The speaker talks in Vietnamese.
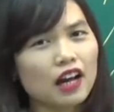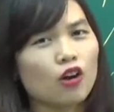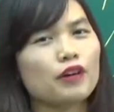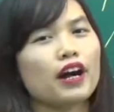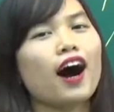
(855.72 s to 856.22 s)
có nghĩa
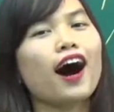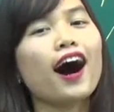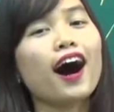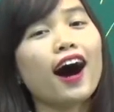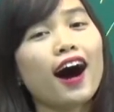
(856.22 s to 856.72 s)
là cô phải
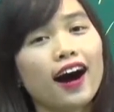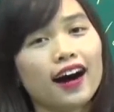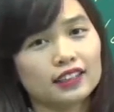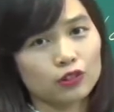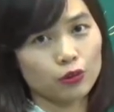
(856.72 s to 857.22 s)

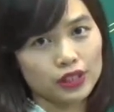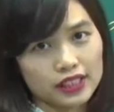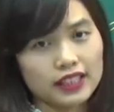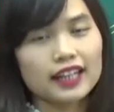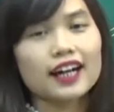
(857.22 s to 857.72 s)
o, xong cô
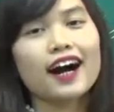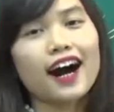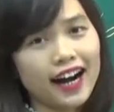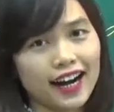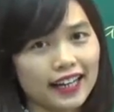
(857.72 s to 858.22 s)
i,
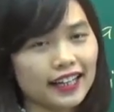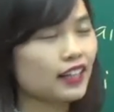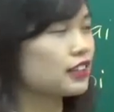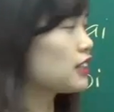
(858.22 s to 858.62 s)
I,